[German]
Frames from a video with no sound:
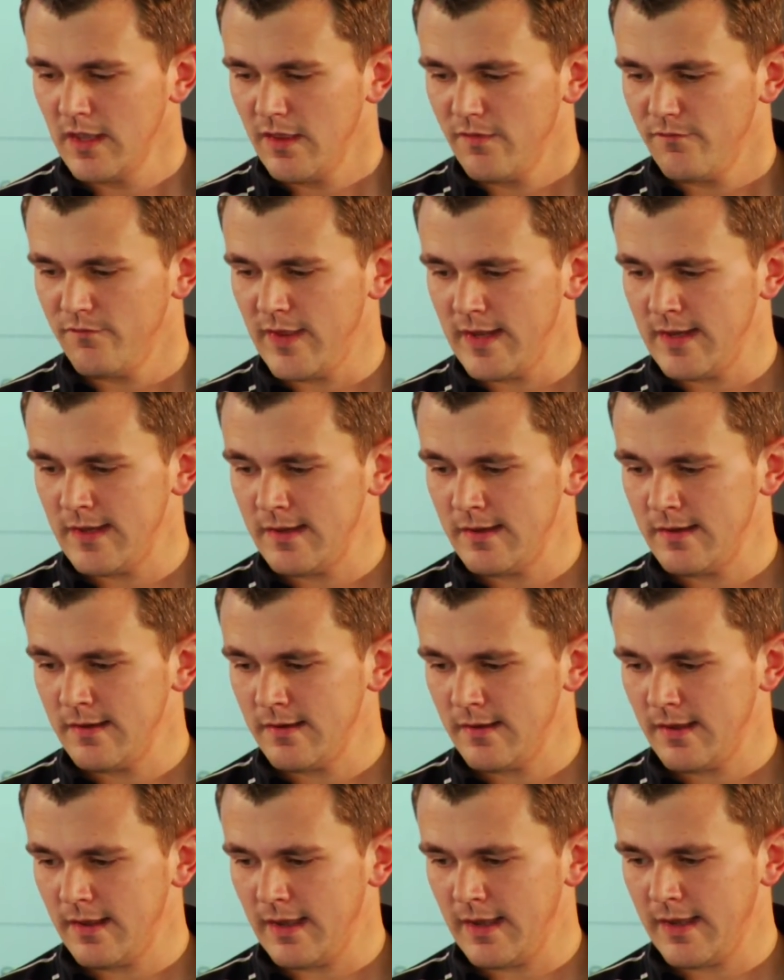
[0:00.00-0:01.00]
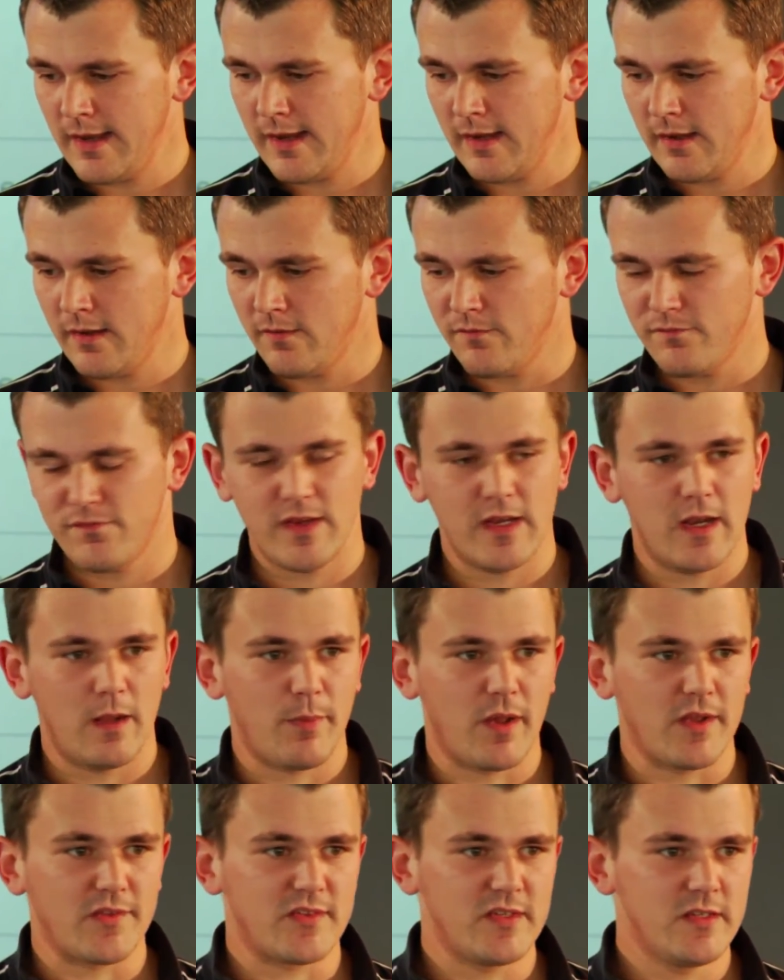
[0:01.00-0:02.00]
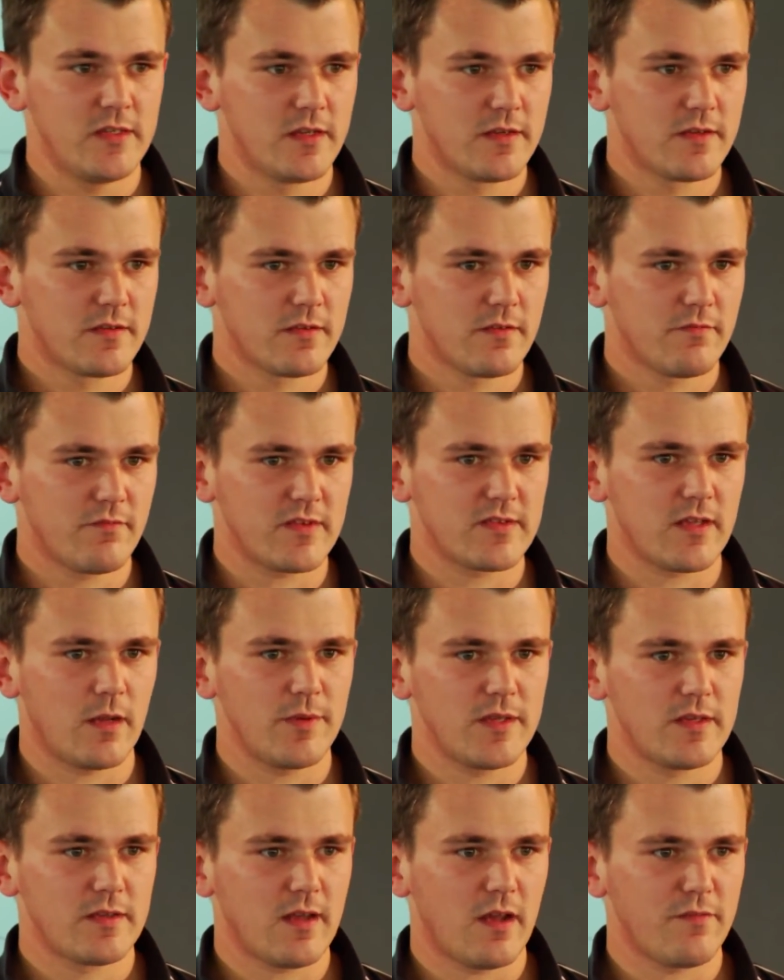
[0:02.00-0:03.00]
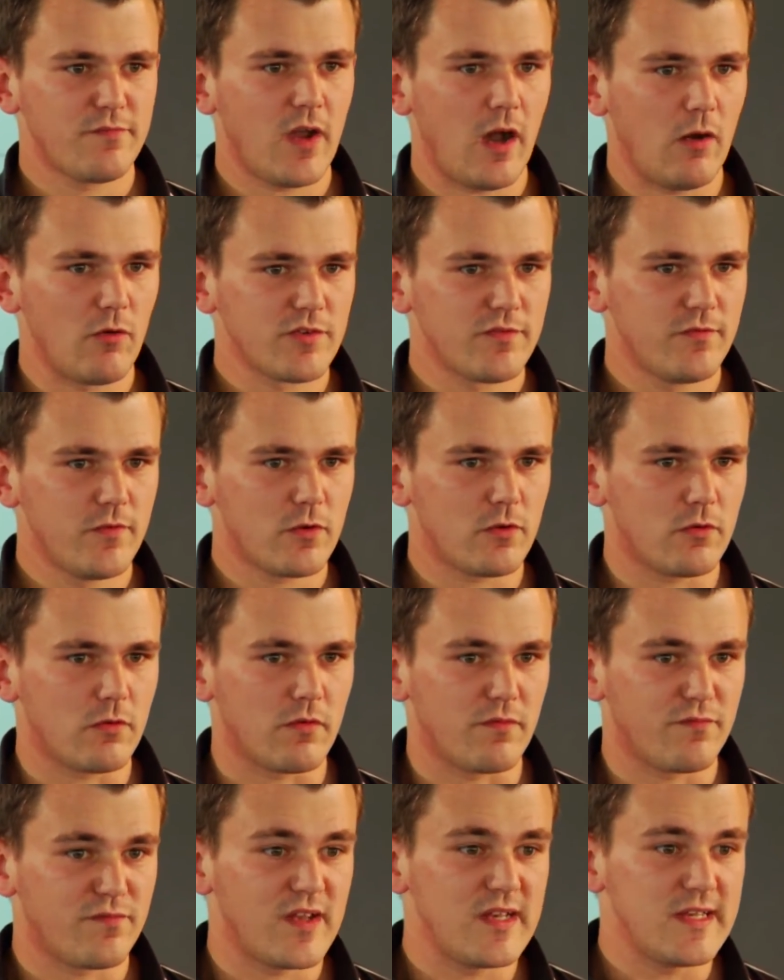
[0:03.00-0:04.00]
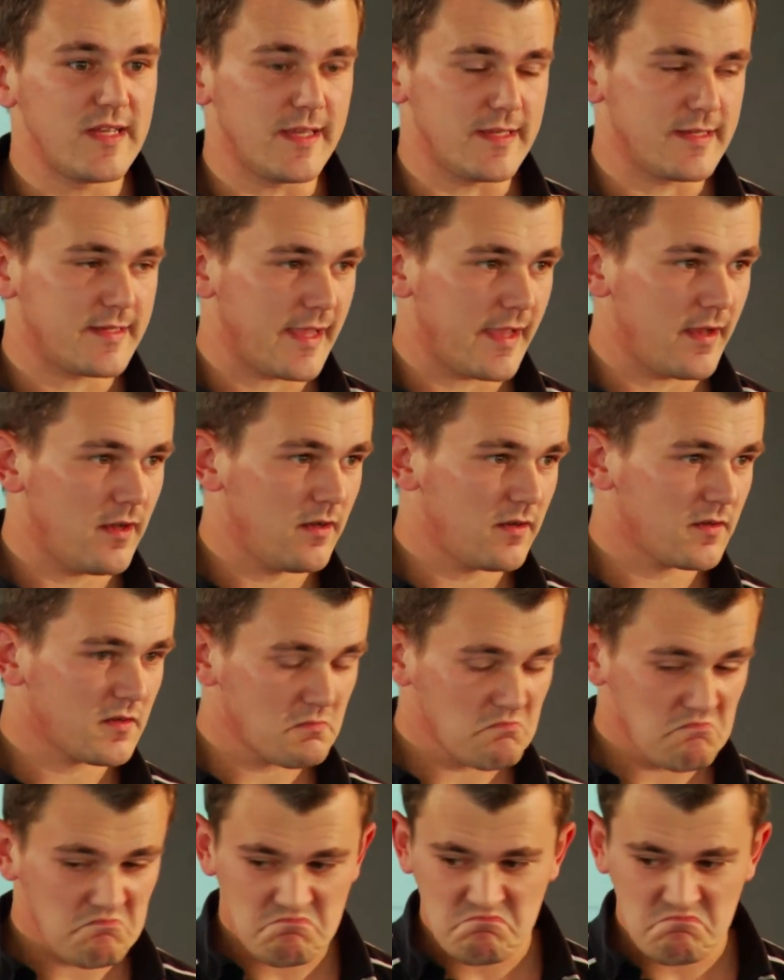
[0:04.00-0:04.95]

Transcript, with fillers: wenn ein Fehler passiert, was habe ich da für Auswirkungen? Verliere ich Geld?